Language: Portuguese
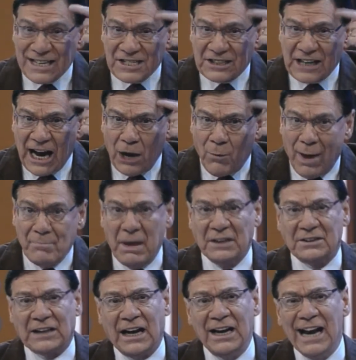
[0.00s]
Esta água
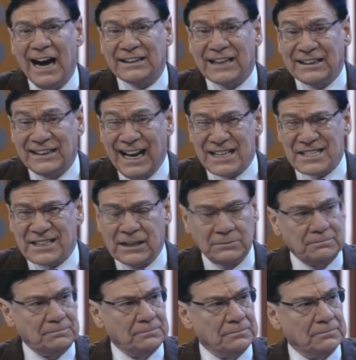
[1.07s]
benta, a da
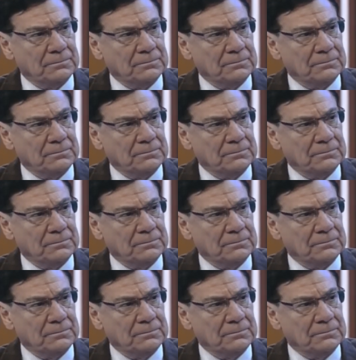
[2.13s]
testa.